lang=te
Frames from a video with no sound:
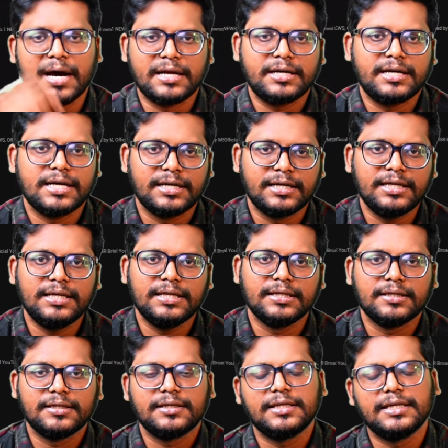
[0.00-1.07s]
మారడాన్ని
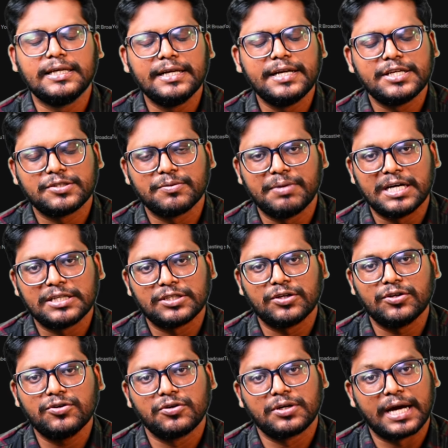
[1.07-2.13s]
ఇంగ్లీష్ భాషలో